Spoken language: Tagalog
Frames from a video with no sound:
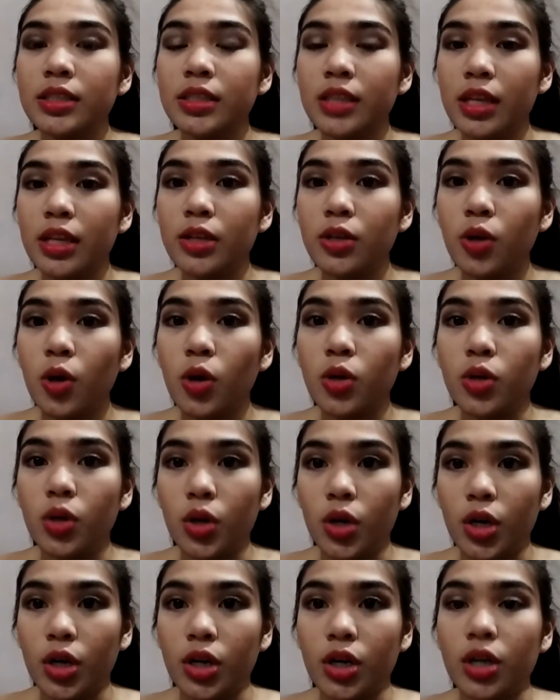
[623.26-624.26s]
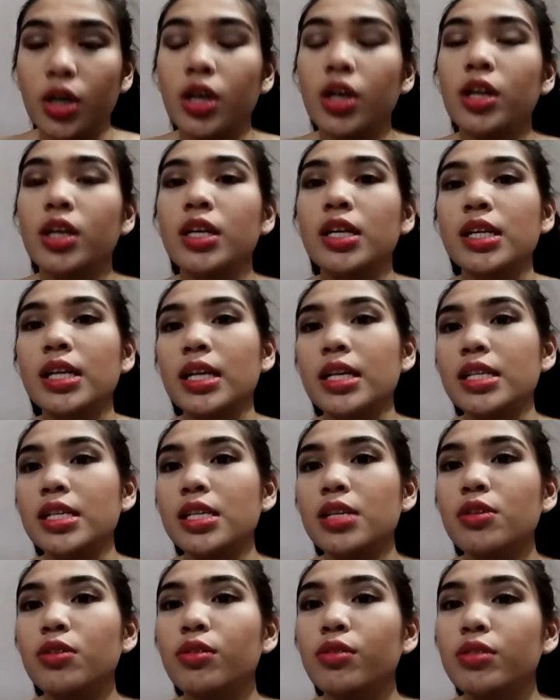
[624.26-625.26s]
skin color.
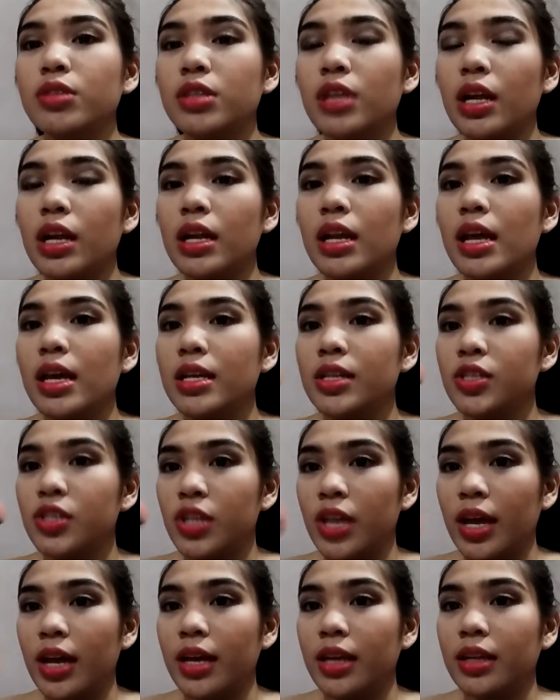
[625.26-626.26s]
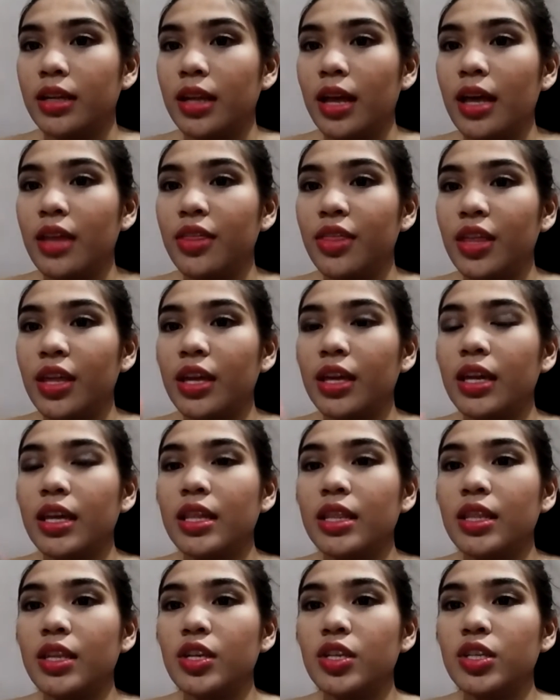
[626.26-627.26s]
Kasi yung Starlight Shine, I think
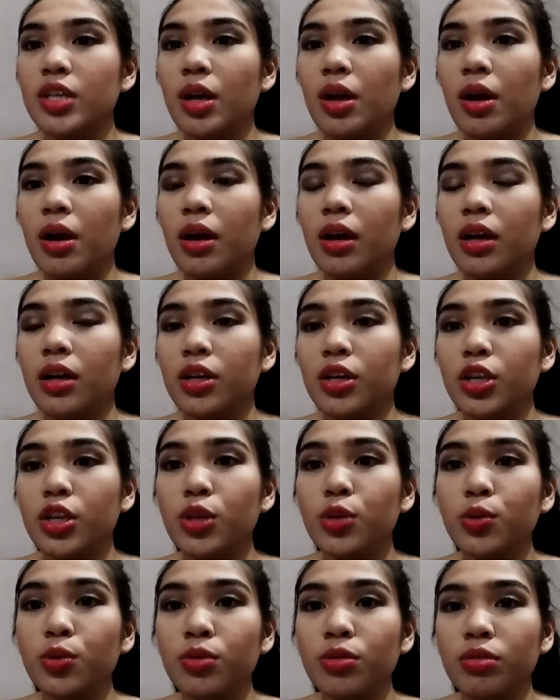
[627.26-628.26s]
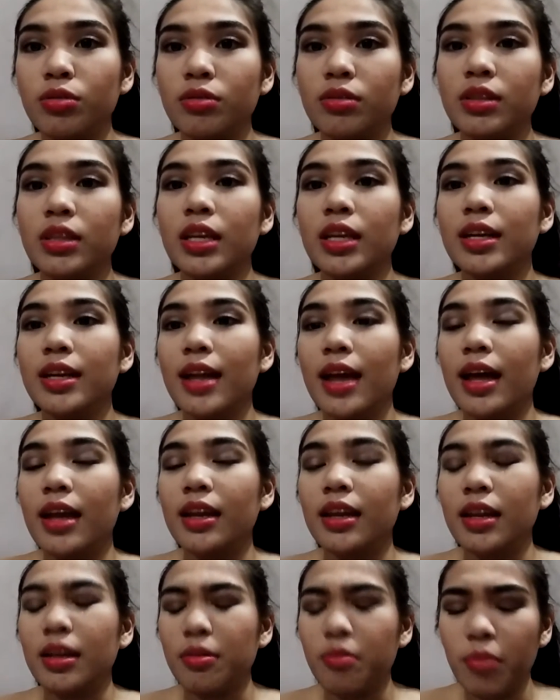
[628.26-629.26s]
hindi siya cute
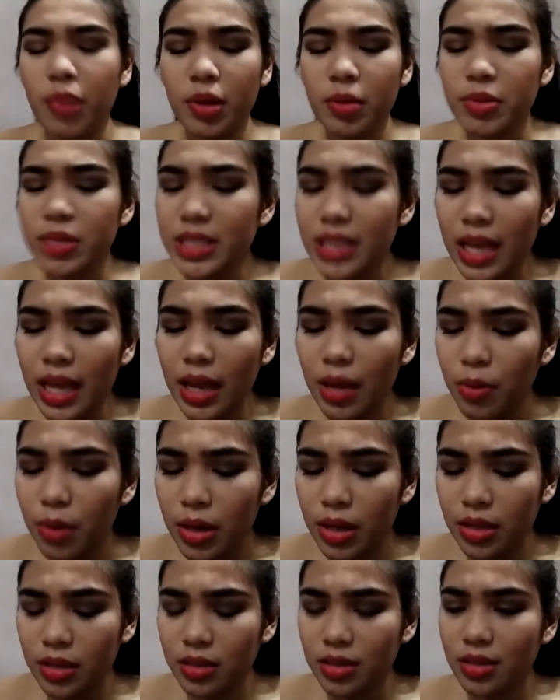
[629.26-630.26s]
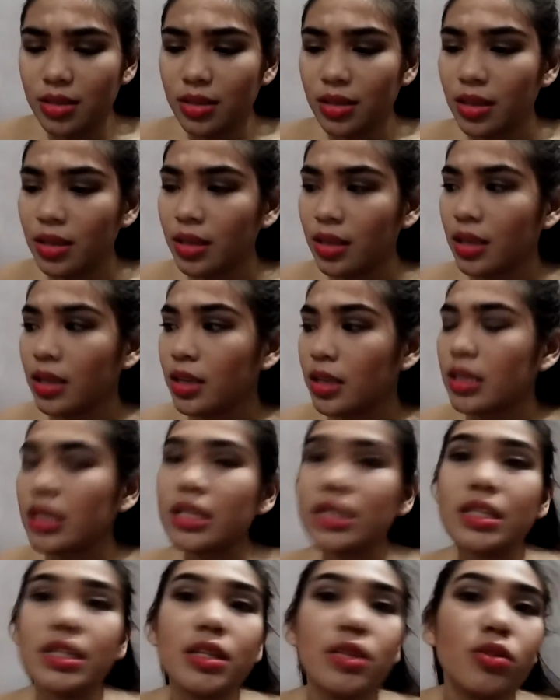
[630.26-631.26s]
tignan. Basta, ewan.
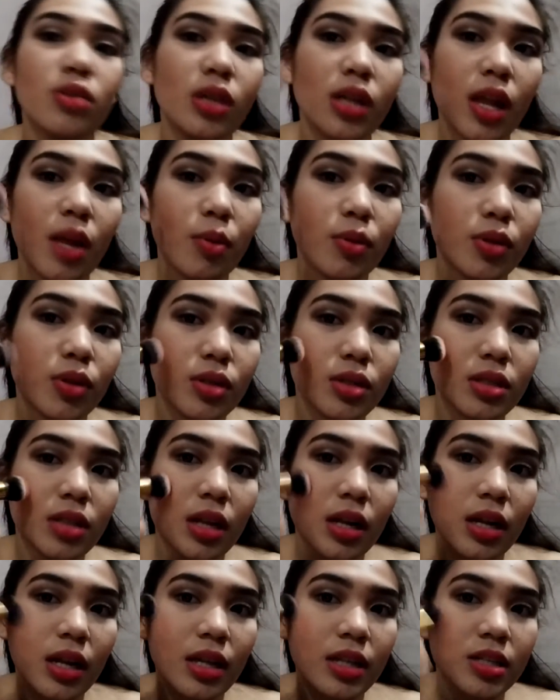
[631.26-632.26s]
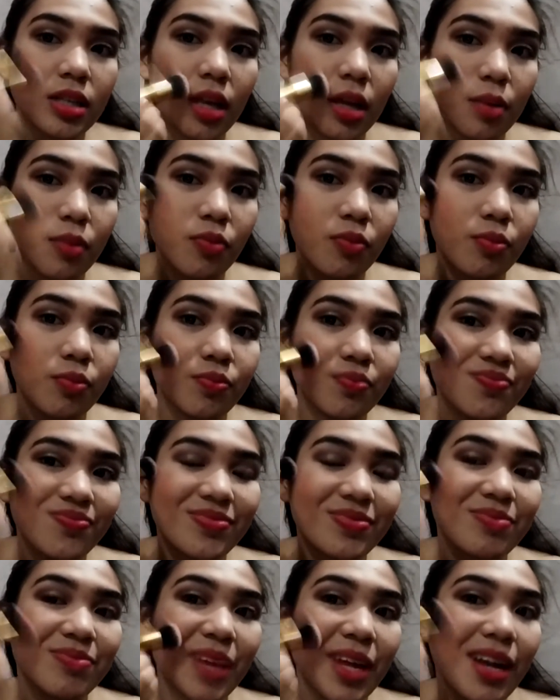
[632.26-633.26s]
Kasi nung ginamit ko yung Starlight Shine,
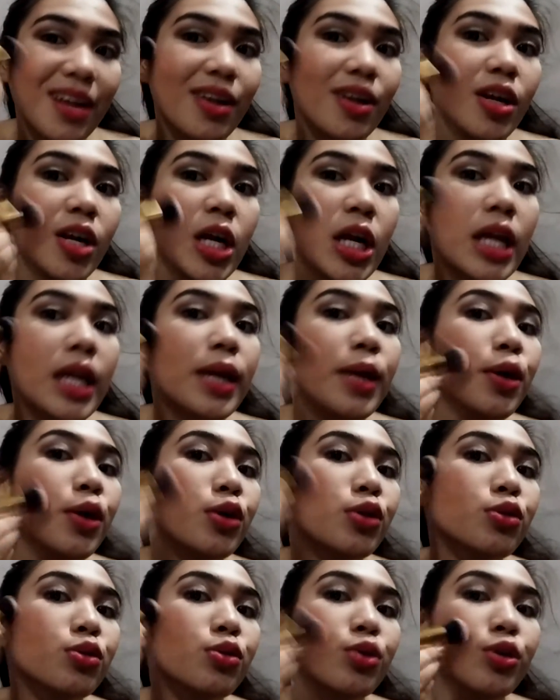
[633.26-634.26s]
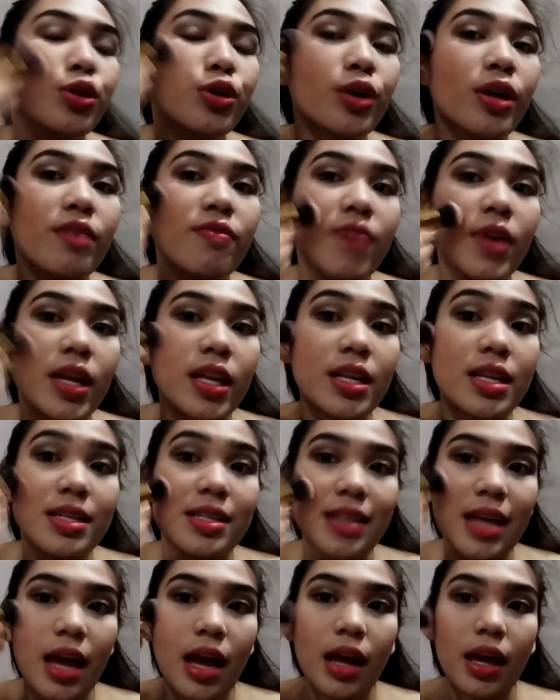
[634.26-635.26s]
parang naging contour yung effect
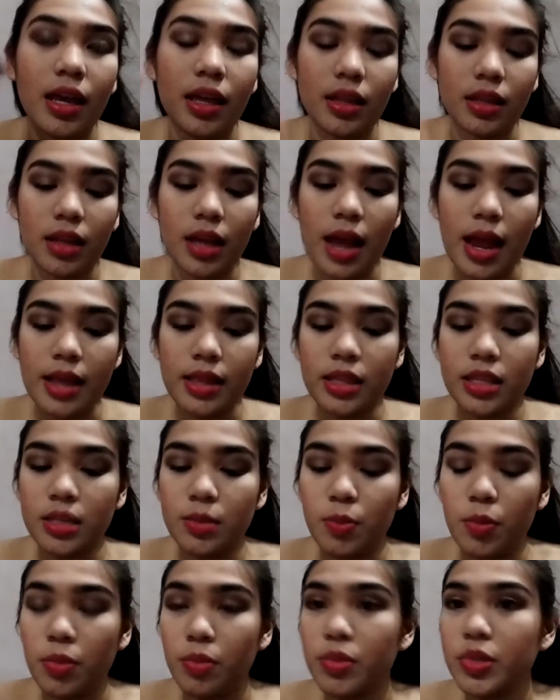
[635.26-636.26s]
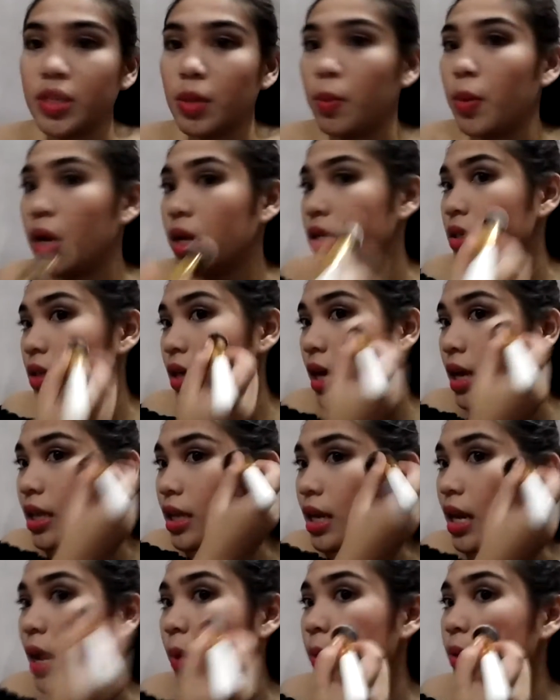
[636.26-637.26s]
niya sa akin. Kahit sa blush,
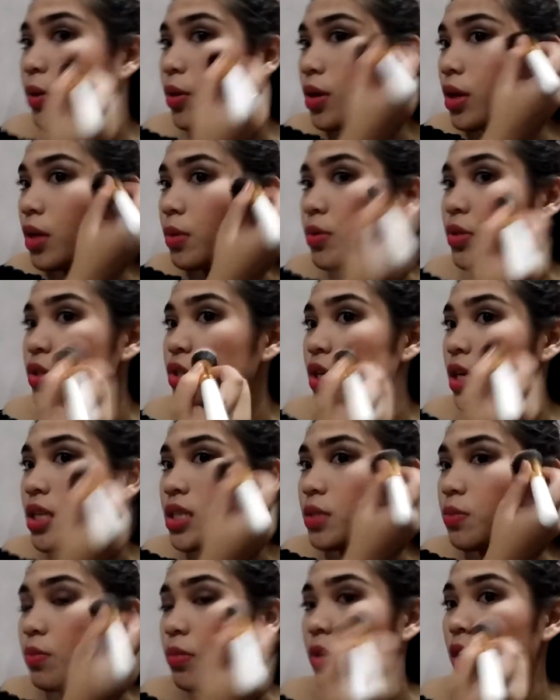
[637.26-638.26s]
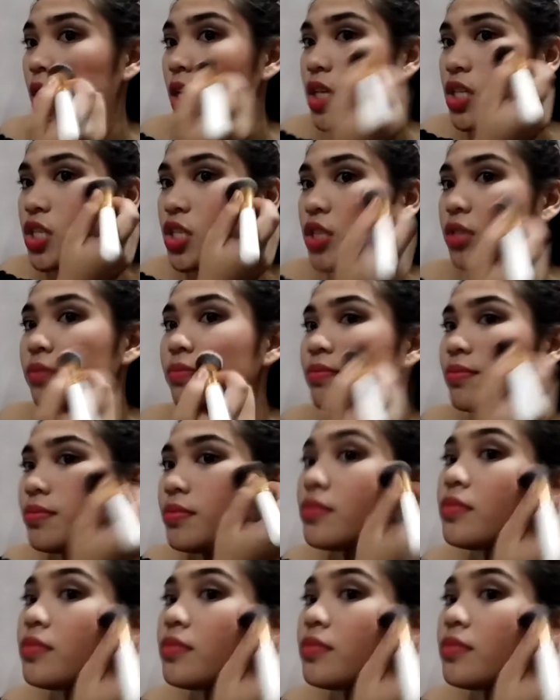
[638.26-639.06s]
kahit ginamit ko lang naman siya as blush.